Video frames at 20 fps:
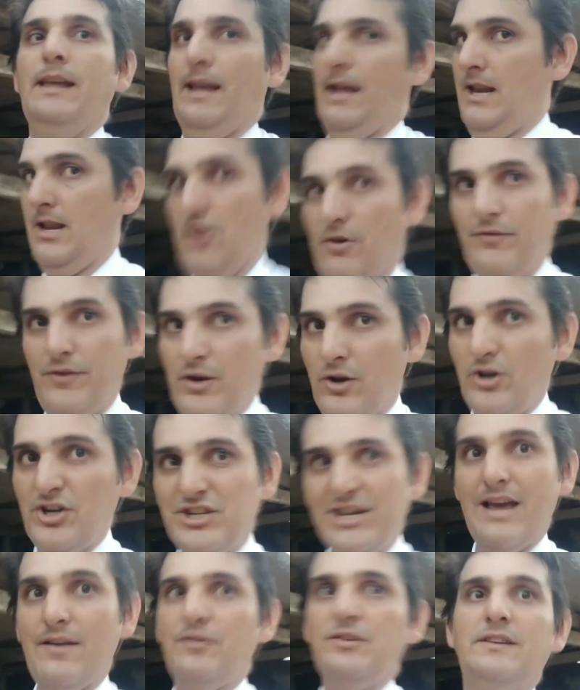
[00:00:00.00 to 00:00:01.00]
ele não virou
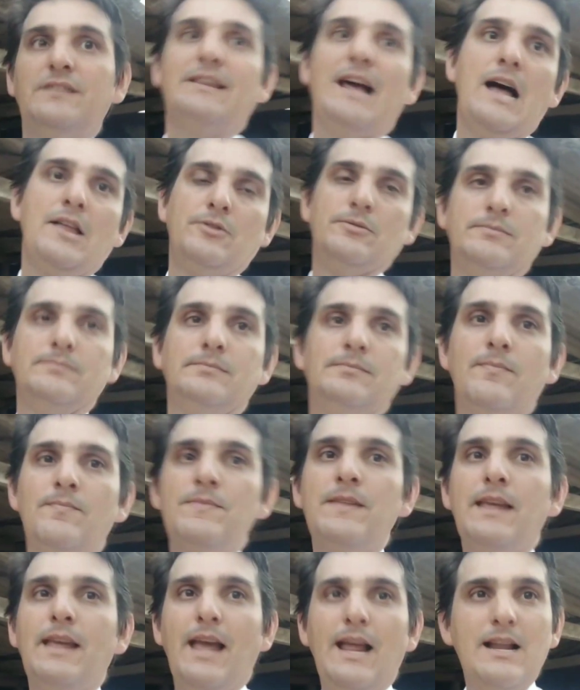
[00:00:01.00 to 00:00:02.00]
chefe de Estado,
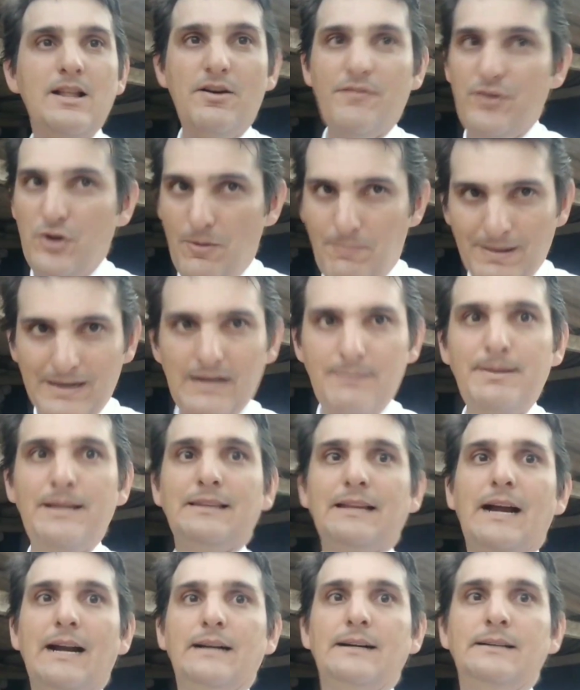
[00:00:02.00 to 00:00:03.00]
ele não virou
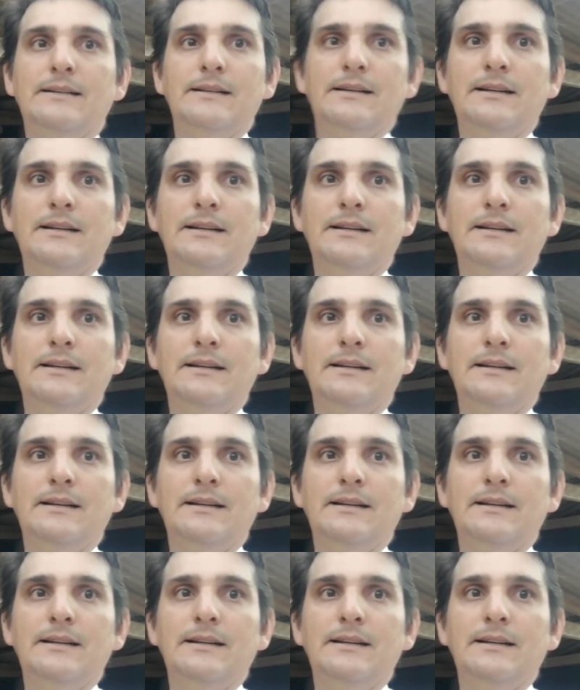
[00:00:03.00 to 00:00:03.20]
parlamentar.